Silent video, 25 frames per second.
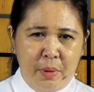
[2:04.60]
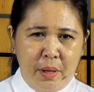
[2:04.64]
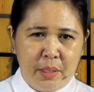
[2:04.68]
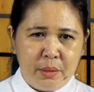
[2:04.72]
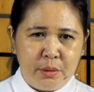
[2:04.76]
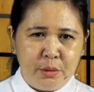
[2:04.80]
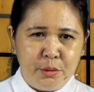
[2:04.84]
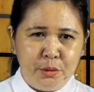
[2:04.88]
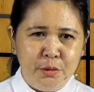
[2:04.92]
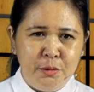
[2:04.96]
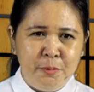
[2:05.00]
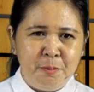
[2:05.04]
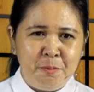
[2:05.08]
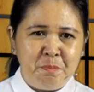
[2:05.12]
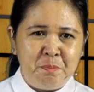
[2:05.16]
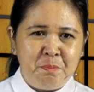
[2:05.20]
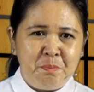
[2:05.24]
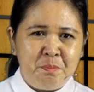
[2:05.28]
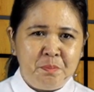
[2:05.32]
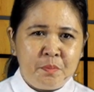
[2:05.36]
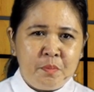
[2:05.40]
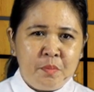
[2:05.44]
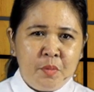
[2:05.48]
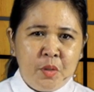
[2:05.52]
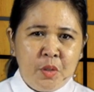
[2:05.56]
rumahku.
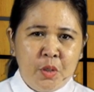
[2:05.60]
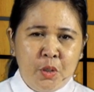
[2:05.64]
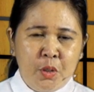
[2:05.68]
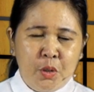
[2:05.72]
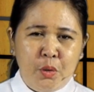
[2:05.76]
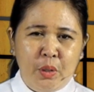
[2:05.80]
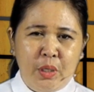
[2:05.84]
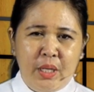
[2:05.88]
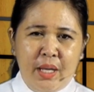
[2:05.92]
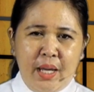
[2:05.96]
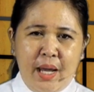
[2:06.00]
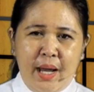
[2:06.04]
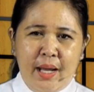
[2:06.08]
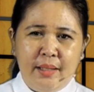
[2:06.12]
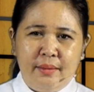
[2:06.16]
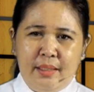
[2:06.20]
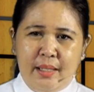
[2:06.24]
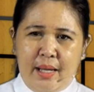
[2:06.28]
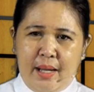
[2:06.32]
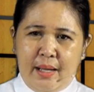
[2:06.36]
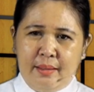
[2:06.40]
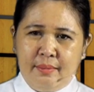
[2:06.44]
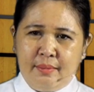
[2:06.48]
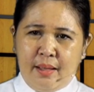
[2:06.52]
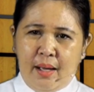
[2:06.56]
Kulihat
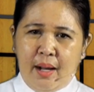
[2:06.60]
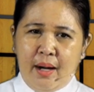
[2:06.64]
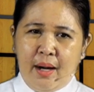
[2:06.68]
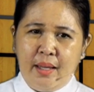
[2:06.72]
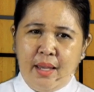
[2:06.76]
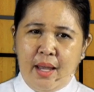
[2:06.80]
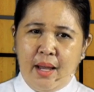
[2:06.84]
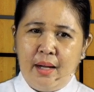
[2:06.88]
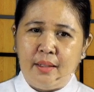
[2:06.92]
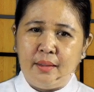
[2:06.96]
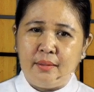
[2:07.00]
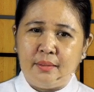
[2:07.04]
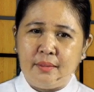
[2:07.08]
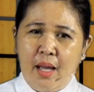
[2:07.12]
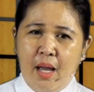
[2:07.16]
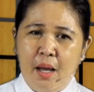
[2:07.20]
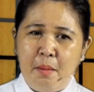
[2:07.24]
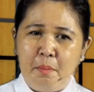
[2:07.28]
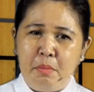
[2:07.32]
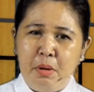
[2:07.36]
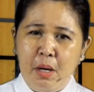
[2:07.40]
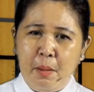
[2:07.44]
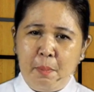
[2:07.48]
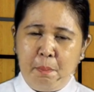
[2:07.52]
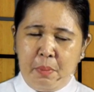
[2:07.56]
di antara yang
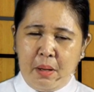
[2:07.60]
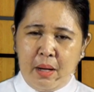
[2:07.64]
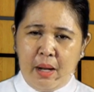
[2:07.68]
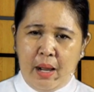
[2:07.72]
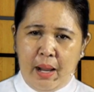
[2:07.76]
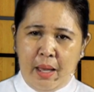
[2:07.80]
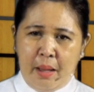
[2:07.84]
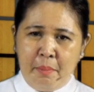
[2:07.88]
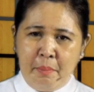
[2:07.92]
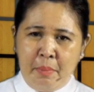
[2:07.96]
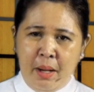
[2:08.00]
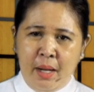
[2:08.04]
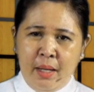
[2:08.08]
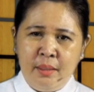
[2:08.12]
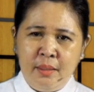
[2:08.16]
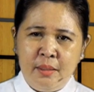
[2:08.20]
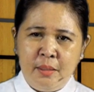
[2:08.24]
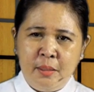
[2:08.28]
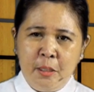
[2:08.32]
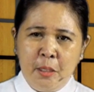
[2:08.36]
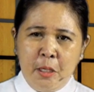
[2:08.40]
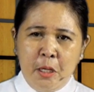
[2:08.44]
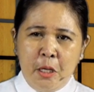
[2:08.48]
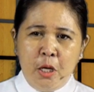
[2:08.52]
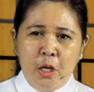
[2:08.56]
tak berpengalaman,
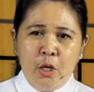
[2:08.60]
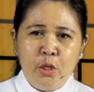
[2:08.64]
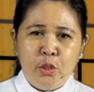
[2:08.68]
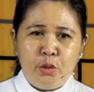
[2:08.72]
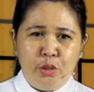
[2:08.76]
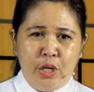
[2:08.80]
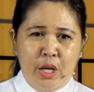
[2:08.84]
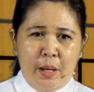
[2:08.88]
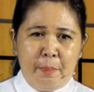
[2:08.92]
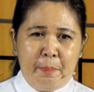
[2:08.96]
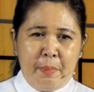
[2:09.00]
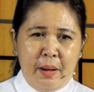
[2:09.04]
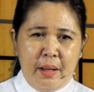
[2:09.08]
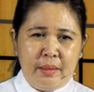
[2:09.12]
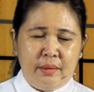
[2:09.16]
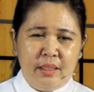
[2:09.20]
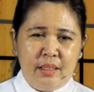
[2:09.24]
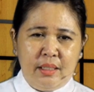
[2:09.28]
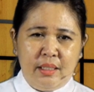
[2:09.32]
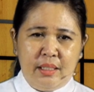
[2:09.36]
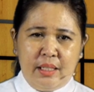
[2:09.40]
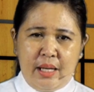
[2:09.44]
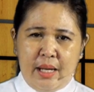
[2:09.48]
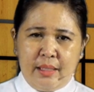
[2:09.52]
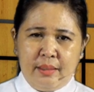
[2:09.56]

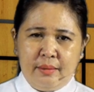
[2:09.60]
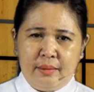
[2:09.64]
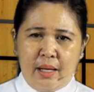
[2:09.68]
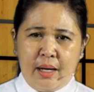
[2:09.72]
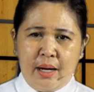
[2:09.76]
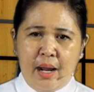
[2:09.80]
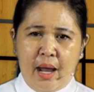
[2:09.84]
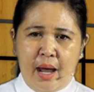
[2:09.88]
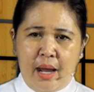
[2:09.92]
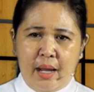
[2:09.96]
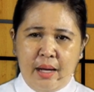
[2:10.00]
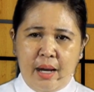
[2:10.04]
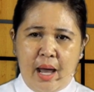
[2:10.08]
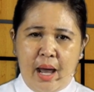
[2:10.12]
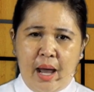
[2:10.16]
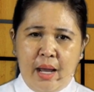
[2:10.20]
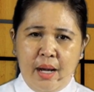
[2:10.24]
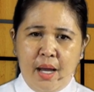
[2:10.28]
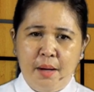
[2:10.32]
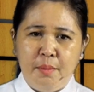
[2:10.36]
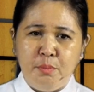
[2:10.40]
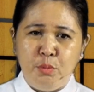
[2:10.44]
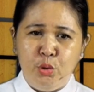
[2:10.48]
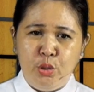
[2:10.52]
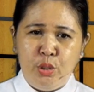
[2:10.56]
kudapati di antara
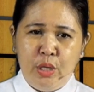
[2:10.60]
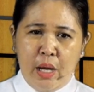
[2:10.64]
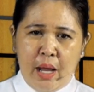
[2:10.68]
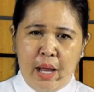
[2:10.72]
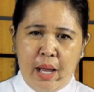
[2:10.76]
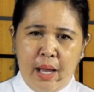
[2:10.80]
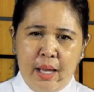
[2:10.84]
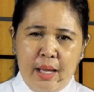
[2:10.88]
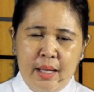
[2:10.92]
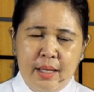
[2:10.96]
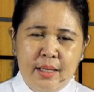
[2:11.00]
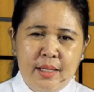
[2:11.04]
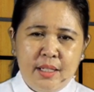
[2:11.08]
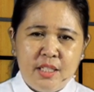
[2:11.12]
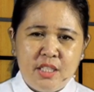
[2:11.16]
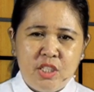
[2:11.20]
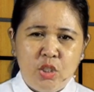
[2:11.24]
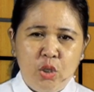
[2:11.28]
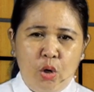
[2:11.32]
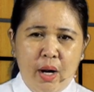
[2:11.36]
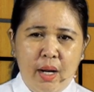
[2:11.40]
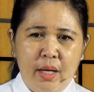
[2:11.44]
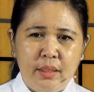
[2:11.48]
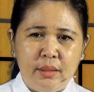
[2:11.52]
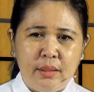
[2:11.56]
anak-anak muda
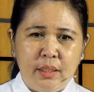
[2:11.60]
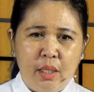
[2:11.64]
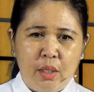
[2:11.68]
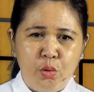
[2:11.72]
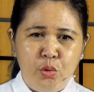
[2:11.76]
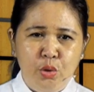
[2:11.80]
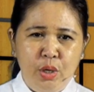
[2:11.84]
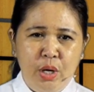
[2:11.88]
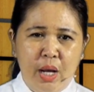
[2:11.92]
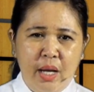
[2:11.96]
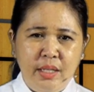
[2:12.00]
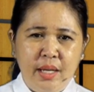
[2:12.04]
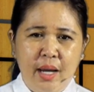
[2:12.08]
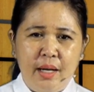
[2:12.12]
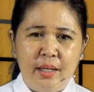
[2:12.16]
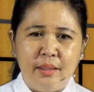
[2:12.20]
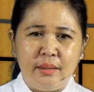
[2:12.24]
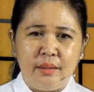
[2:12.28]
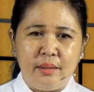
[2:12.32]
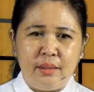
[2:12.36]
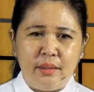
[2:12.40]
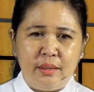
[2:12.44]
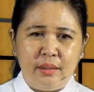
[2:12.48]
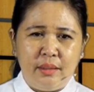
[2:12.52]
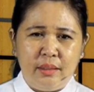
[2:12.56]
seorang teruna
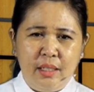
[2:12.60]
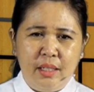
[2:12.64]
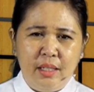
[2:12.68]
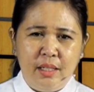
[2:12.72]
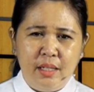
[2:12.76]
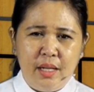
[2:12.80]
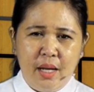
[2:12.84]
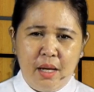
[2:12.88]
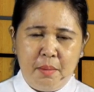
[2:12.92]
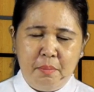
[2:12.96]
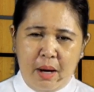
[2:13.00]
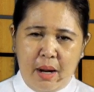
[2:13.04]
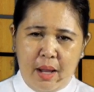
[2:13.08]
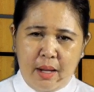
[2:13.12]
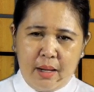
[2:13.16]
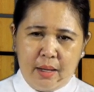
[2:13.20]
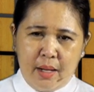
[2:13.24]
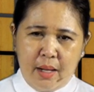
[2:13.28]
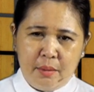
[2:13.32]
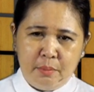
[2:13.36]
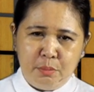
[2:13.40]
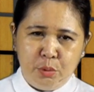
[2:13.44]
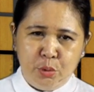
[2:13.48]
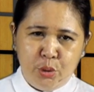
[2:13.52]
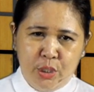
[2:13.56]
yang tidak
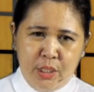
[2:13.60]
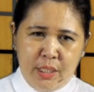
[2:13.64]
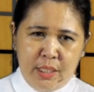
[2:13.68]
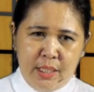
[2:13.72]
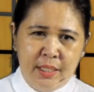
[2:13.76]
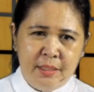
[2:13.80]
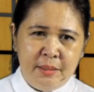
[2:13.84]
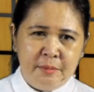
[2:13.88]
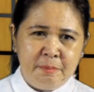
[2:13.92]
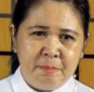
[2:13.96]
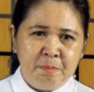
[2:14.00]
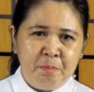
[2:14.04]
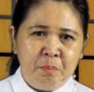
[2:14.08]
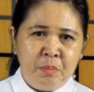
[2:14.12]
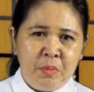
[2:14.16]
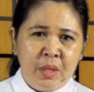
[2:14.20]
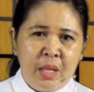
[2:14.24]
berakal budi